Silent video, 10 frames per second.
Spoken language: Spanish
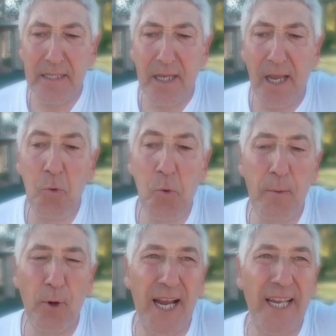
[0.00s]
el
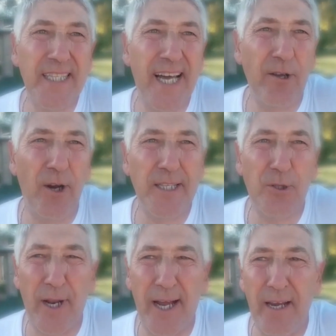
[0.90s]
nuevo calendario
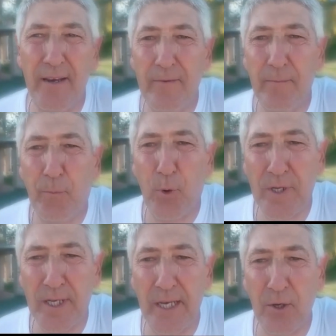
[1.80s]
electoral,
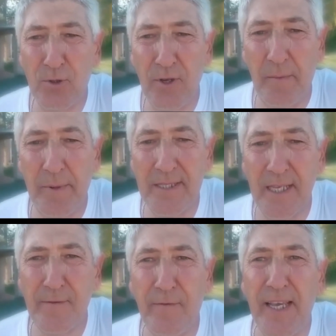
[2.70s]
porque no solamente
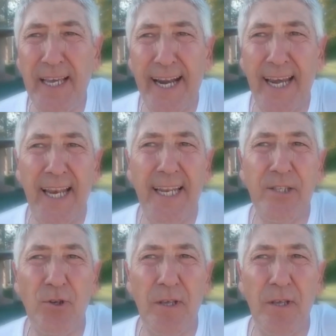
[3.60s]
es fijar la elección